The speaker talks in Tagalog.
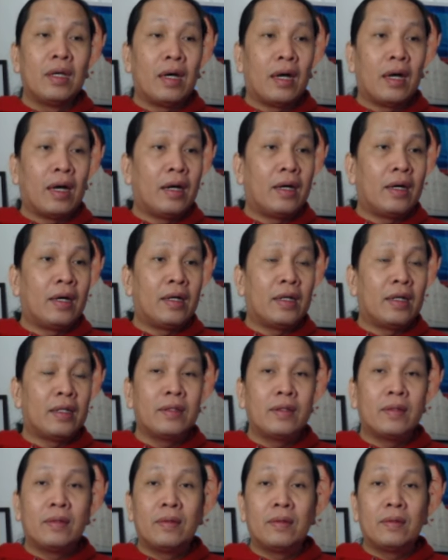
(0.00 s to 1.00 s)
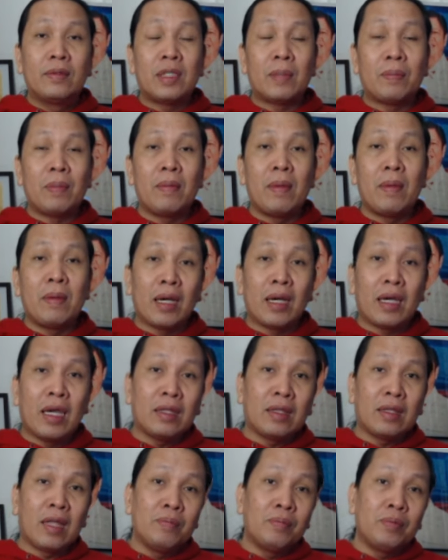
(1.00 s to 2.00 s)
at sa
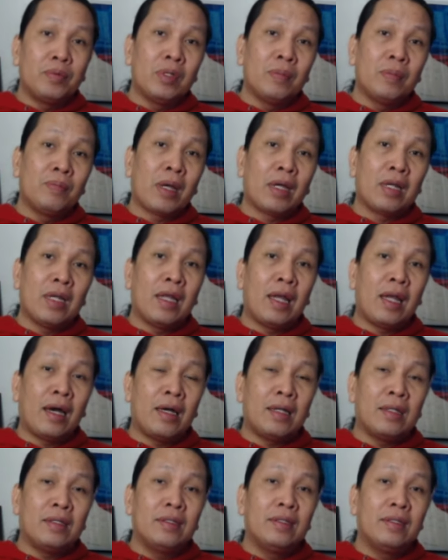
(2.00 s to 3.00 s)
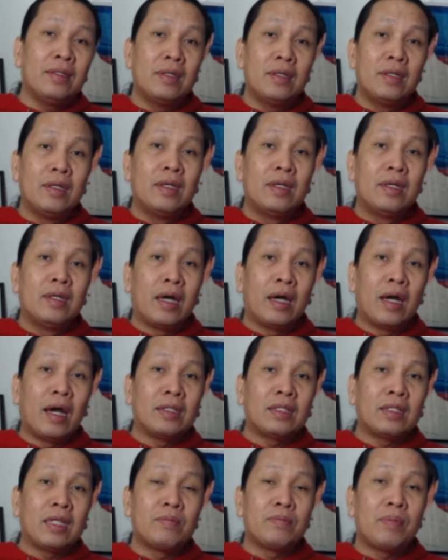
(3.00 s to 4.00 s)
pamamagitan po ng paglalahad ng
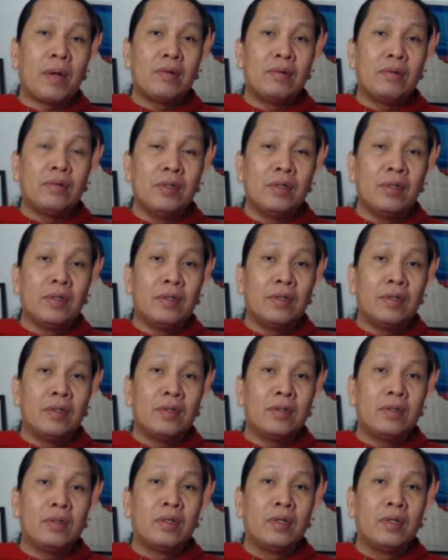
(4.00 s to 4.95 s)
ating Pangulo,